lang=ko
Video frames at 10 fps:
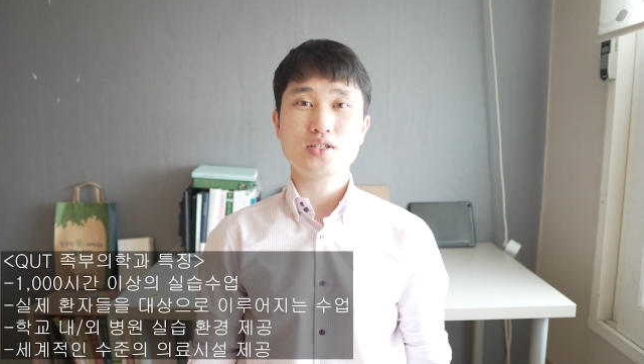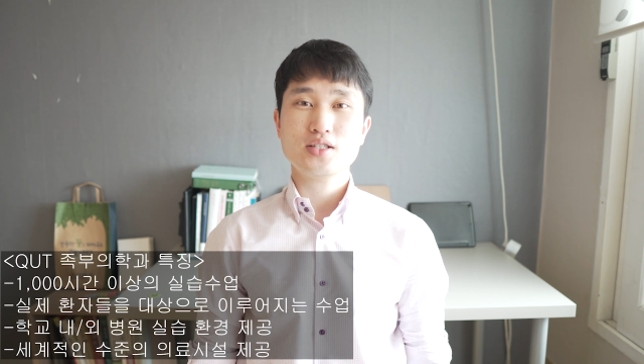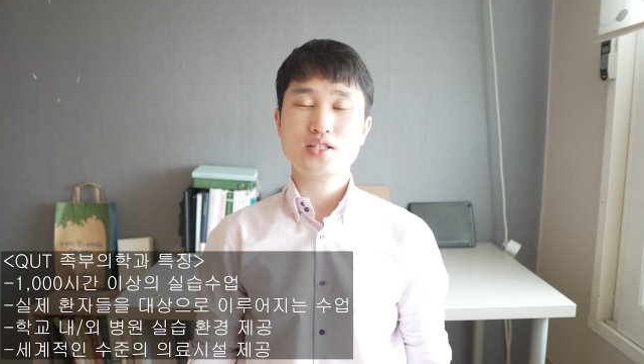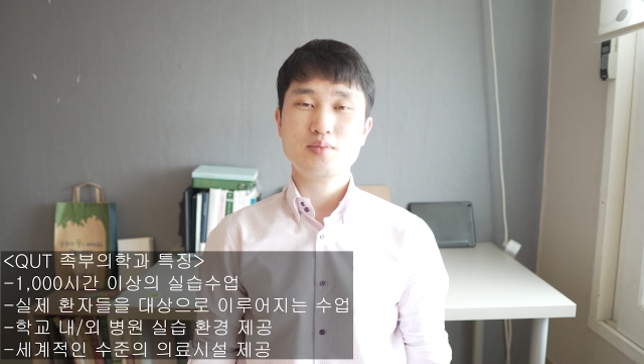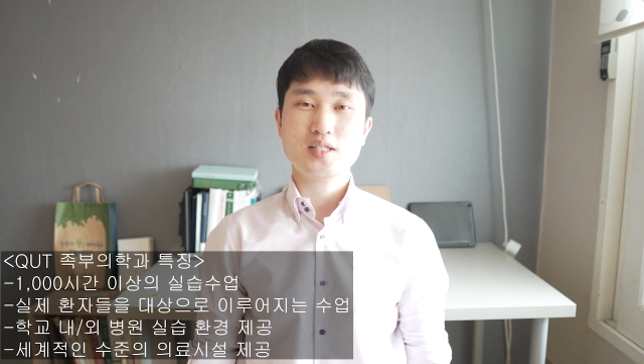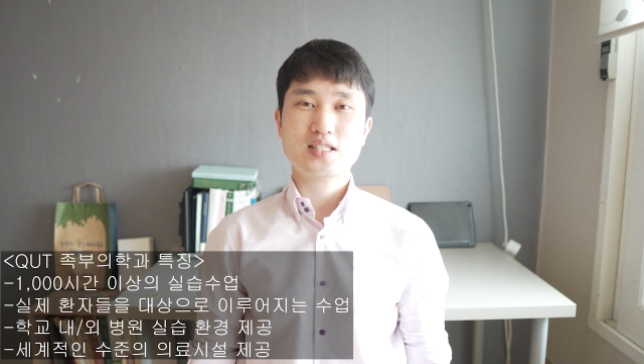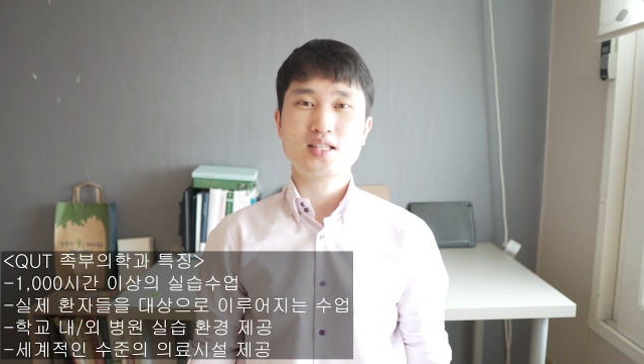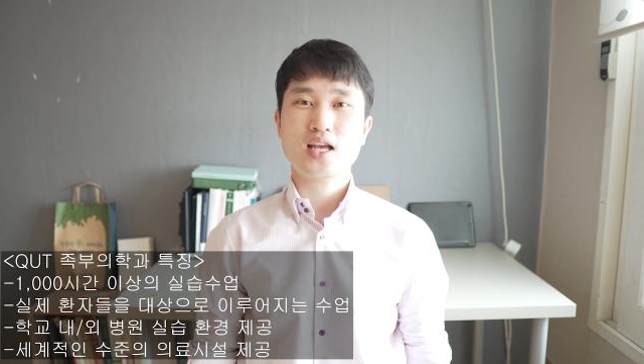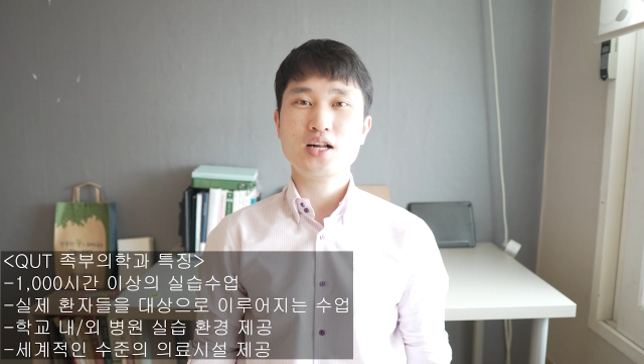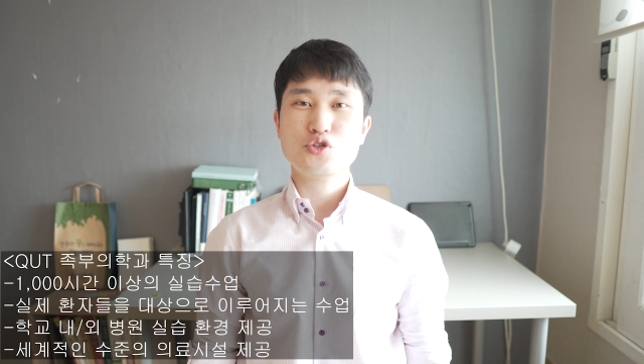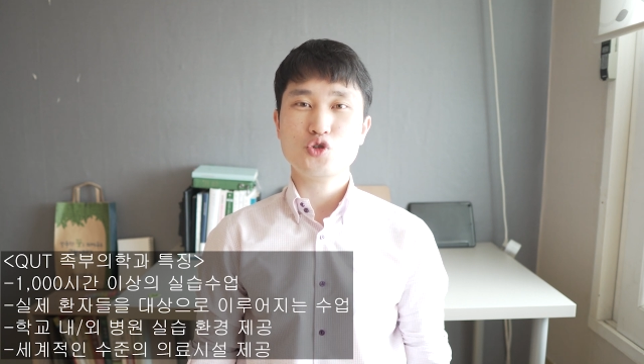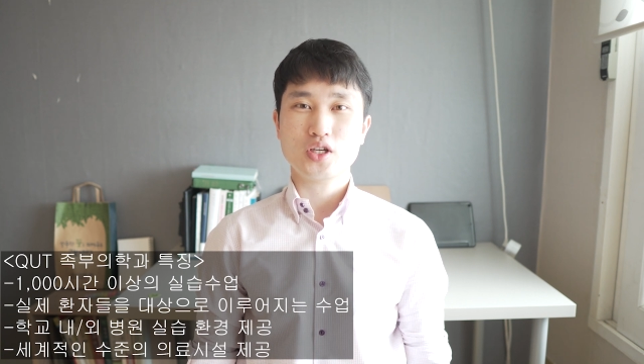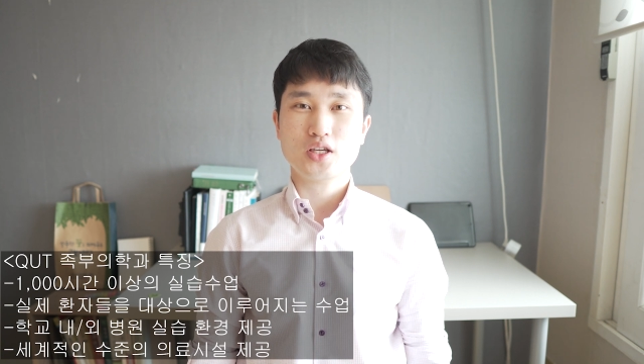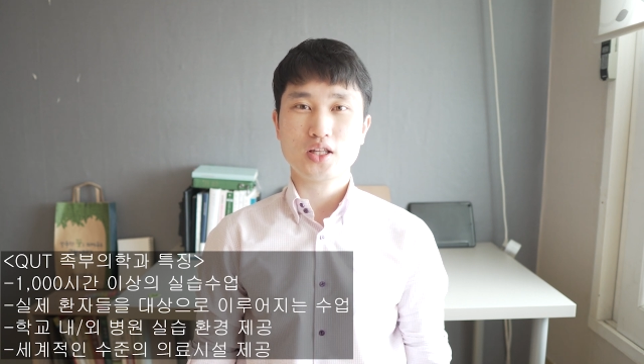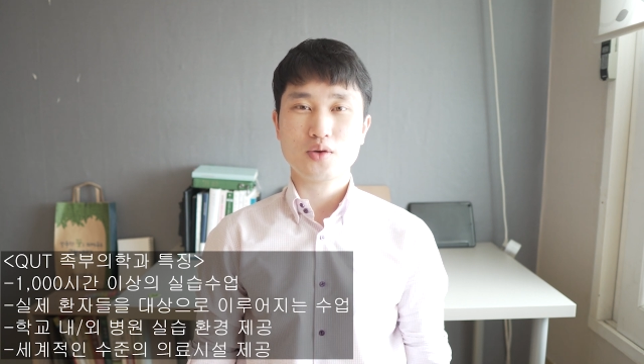실습을 진행할 수
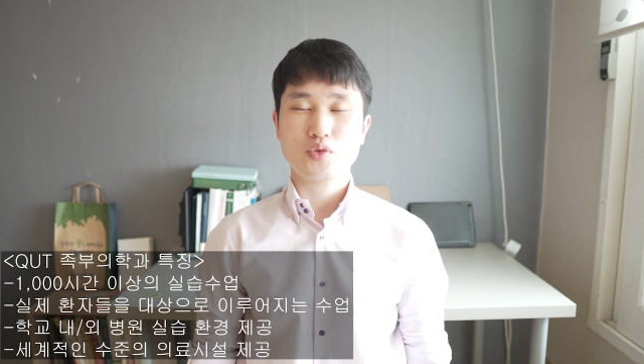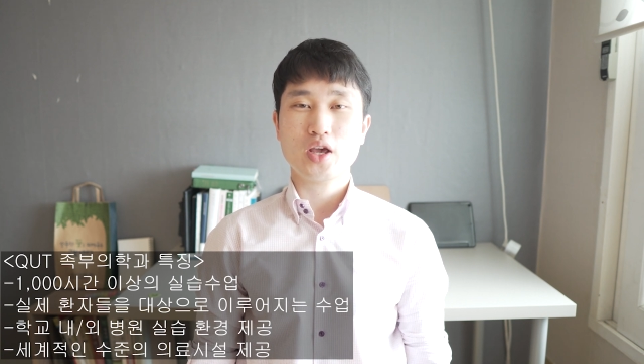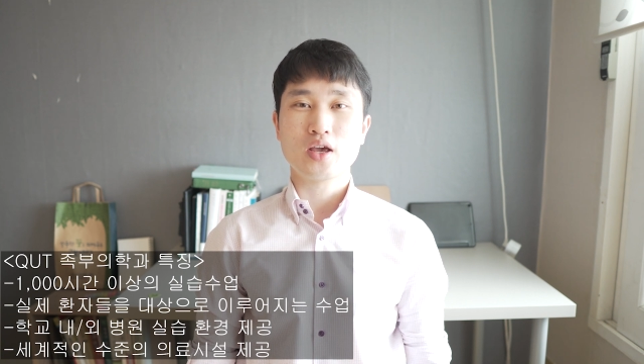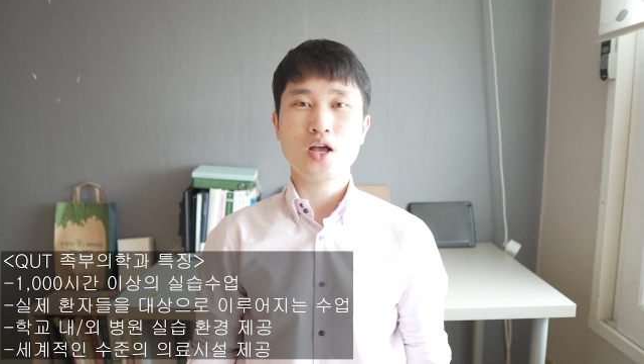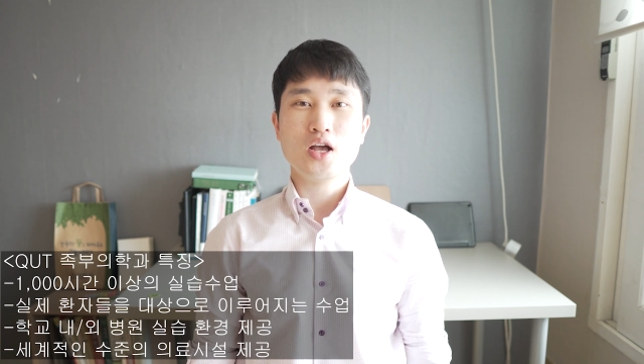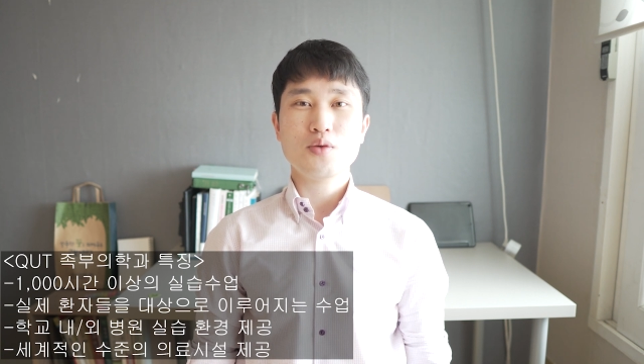있기 때문에